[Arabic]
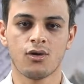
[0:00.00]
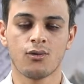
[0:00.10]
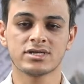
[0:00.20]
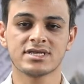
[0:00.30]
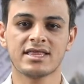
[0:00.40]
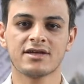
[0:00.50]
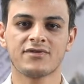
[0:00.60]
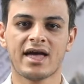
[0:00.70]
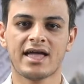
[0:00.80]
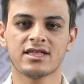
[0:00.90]
وذلك
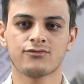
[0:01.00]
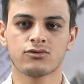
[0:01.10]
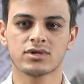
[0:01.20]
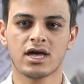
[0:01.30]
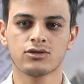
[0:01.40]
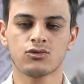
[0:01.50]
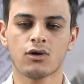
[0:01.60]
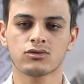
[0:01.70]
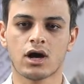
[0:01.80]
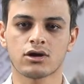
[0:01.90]
في حالة فقدانه
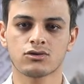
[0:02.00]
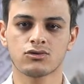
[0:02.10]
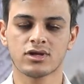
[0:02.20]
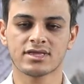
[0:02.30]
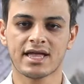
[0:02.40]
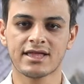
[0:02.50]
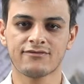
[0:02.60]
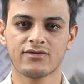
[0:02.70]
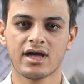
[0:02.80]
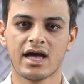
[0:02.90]
أو تعرضه للتلف
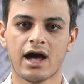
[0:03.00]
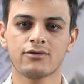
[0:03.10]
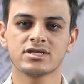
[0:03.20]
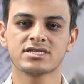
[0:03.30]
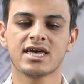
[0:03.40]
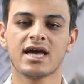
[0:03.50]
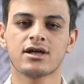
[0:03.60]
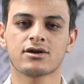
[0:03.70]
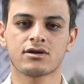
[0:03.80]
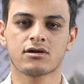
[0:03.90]
أو نسيان
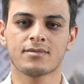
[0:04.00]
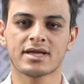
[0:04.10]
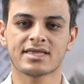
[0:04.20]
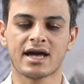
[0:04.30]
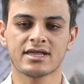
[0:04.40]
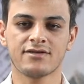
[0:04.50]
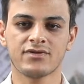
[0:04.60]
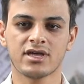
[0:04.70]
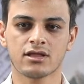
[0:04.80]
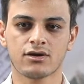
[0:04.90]
الرقم
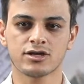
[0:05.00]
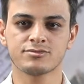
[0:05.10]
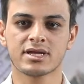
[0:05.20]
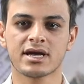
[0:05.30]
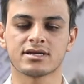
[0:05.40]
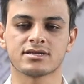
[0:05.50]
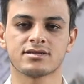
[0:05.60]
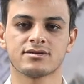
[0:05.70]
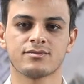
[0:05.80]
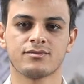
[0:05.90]
التعريفي الخاص
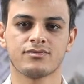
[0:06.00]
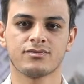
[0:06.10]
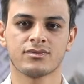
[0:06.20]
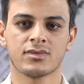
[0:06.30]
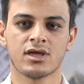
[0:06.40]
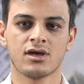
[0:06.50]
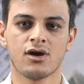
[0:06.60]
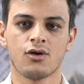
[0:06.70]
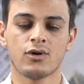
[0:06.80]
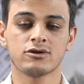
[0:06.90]
بالكارت
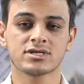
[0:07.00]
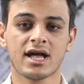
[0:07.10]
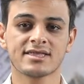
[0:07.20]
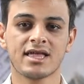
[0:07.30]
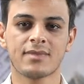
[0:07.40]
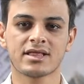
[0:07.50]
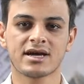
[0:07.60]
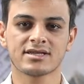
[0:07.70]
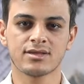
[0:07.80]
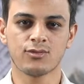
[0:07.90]
ويستخدم
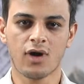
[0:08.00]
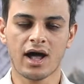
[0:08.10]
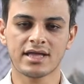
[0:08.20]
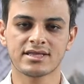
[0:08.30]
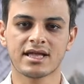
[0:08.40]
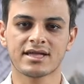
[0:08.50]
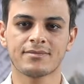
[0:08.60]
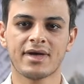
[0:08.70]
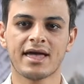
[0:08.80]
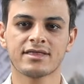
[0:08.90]
الكارت الموحد
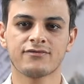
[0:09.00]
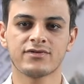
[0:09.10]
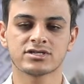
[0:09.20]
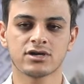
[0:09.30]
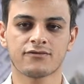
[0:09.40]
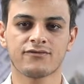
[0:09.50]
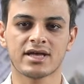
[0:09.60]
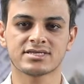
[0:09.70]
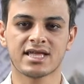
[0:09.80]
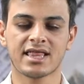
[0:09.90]
للخدمات في صرف
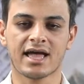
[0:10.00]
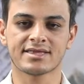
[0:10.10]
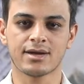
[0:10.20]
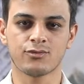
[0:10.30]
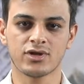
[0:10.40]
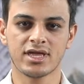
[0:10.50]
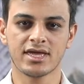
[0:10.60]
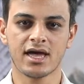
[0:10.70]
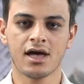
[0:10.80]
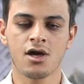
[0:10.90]
السلع
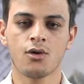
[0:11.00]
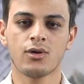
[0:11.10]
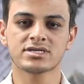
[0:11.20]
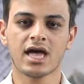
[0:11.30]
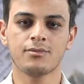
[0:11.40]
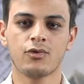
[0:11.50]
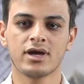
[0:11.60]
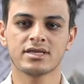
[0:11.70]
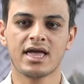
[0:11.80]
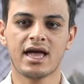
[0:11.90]
التموينية وسحب
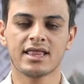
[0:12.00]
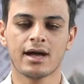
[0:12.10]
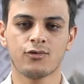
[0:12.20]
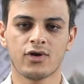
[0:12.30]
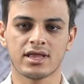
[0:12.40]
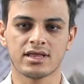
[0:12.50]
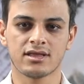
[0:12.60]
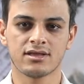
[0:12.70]
وإيداع الأموال